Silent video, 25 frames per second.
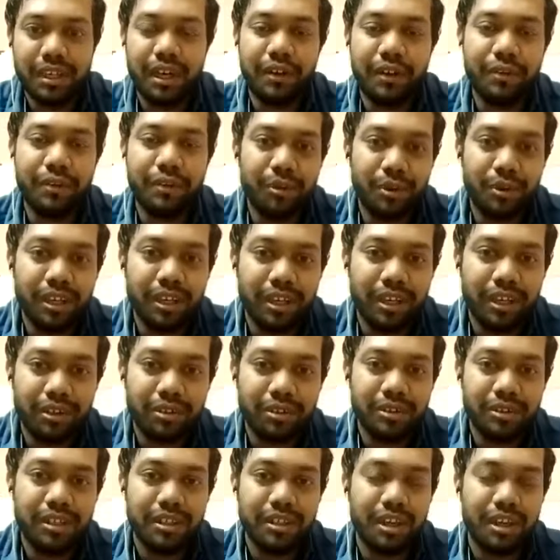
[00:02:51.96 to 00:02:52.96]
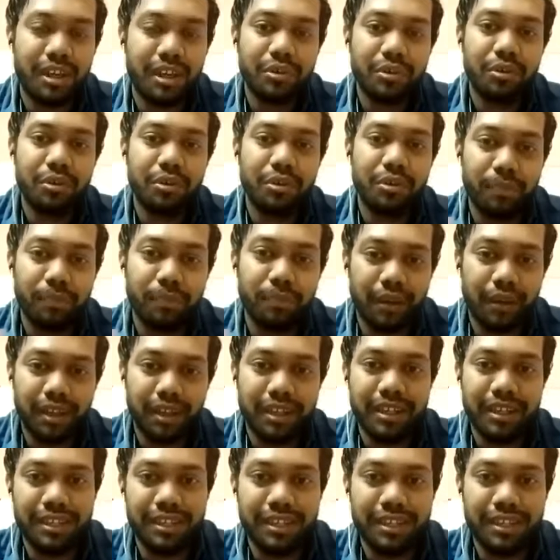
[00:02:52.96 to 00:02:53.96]
அவங்களோட எல்லோரும் நாங்கள் ஒரு
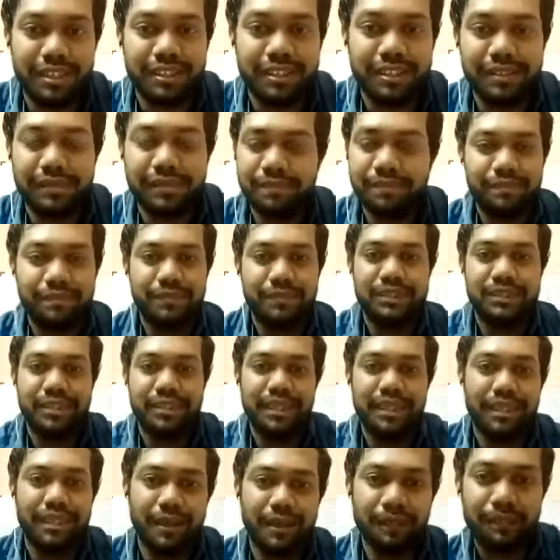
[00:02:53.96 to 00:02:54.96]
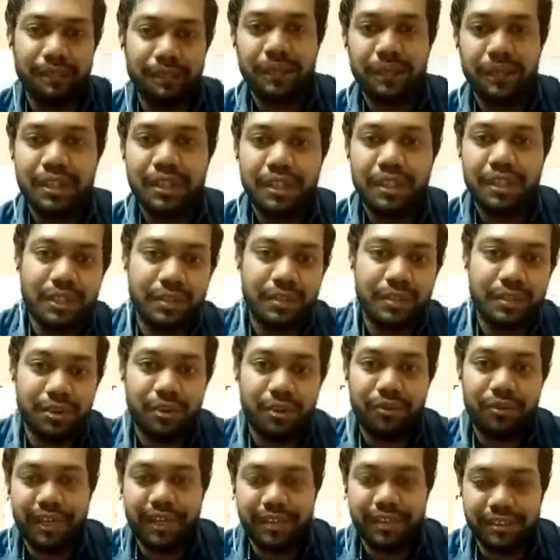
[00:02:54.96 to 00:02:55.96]
பார்ட்டாக இருக்கிறது சரிங்களா ஸோ
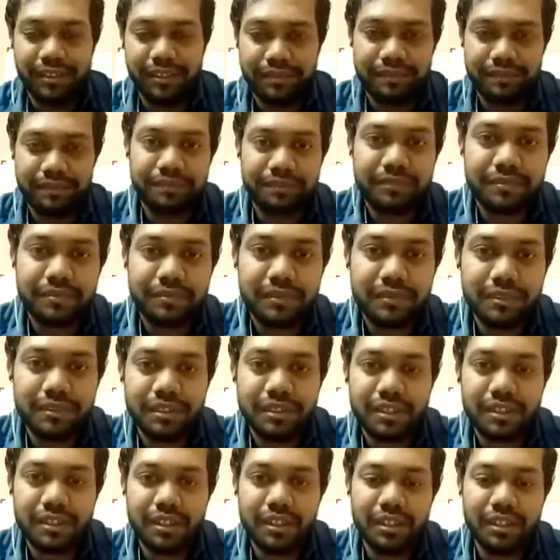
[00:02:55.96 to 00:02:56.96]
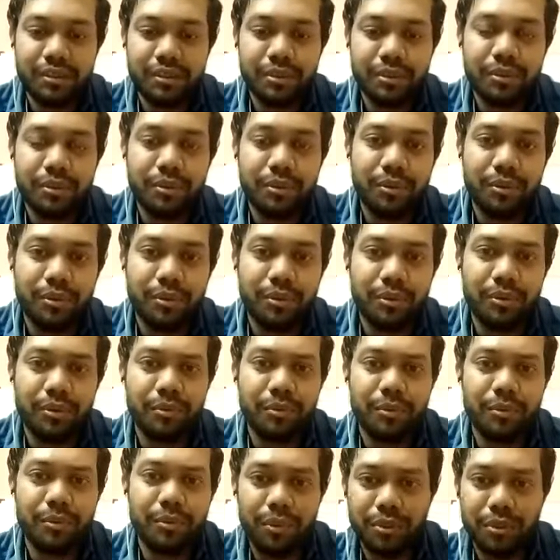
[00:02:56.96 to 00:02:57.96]
ஃபைன் ஸோ
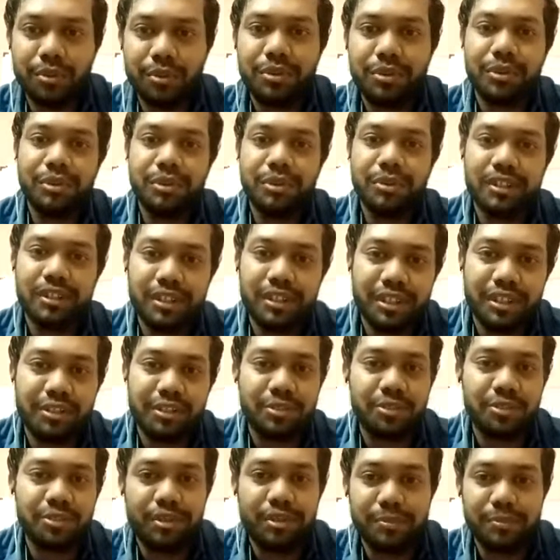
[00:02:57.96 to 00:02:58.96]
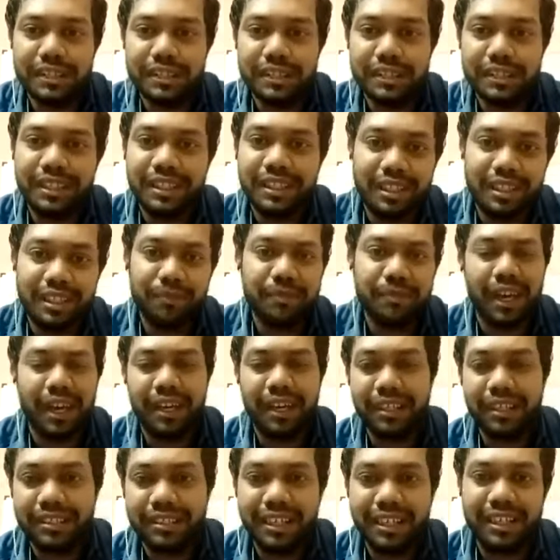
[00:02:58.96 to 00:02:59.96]
ஒரு டூ தௌசண்ட் த்ரீ தௌசண்ட் ருபீஸ் இன்கம்
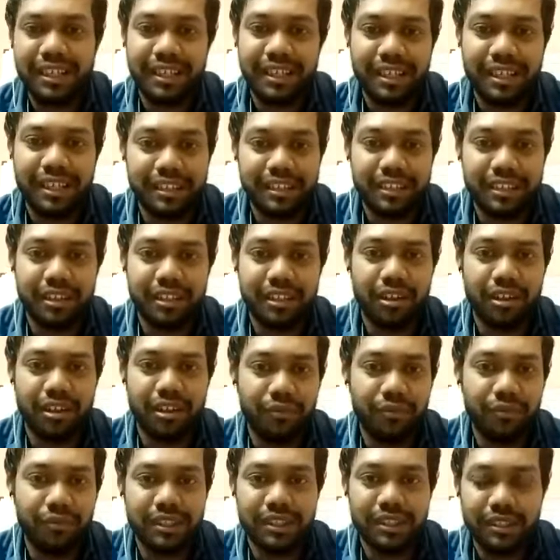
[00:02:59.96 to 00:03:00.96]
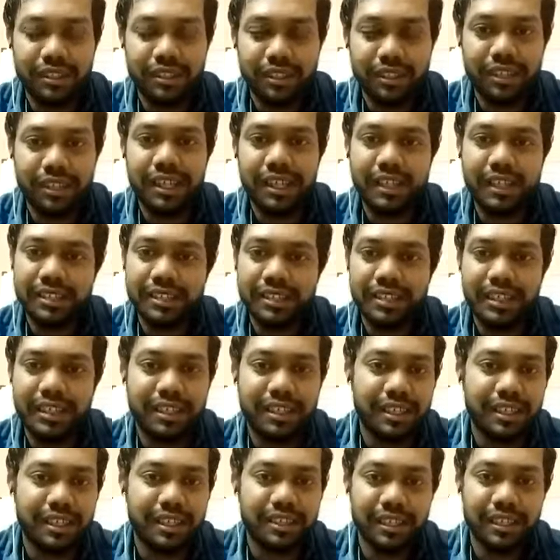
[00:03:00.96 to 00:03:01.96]
அடிஷ்னலாக கிடச்சா ஆஃபீஸை தாண்டி அடிஷ்னலாக
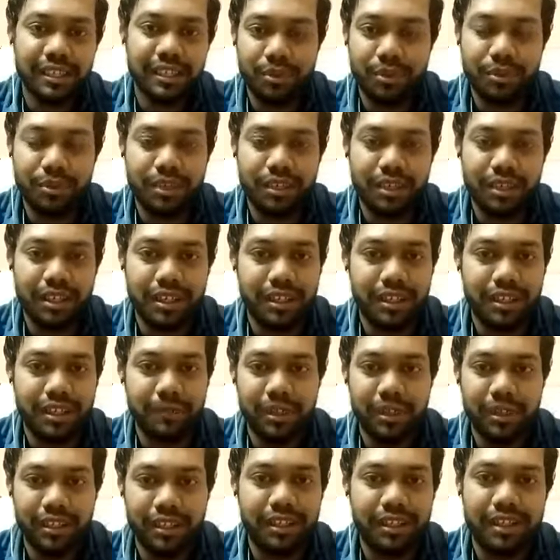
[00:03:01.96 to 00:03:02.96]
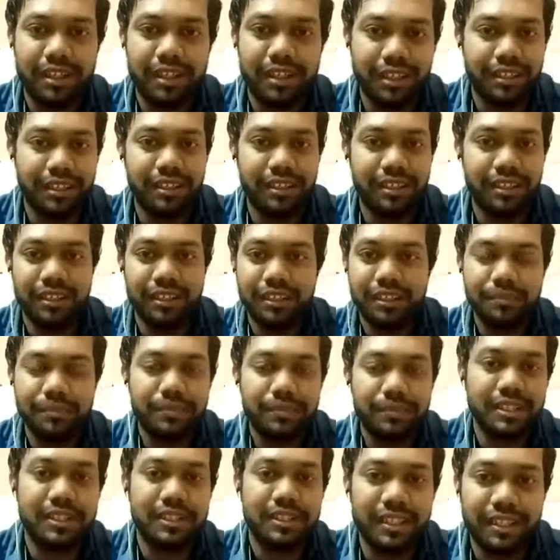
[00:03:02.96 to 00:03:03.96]
கிடைச்சா போதுன்ற மாதிரி தான் நான் இந்த
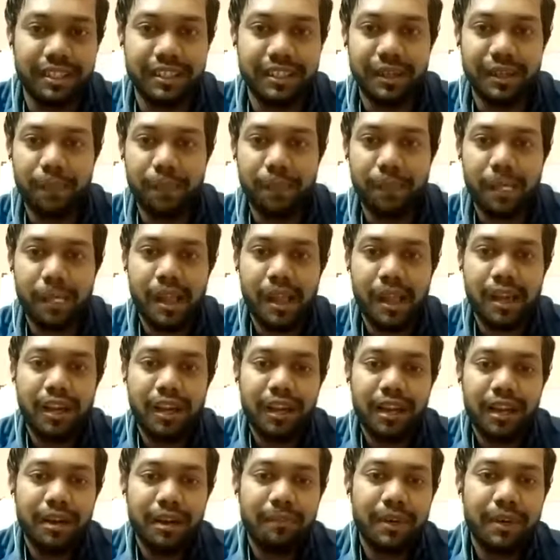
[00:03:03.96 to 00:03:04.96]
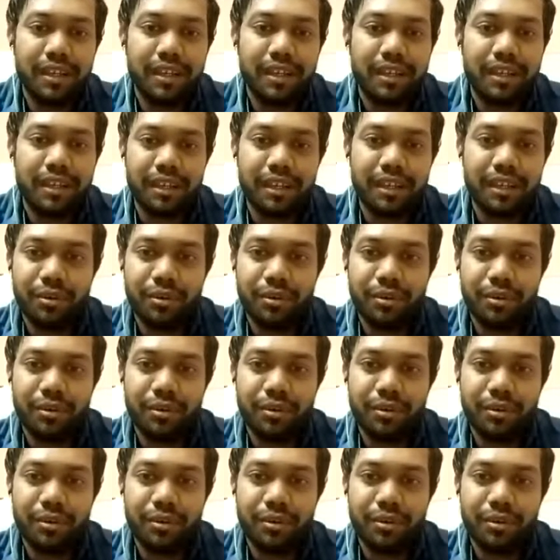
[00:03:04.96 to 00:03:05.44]
ரிசல்ட் எடுத்தேன் பட்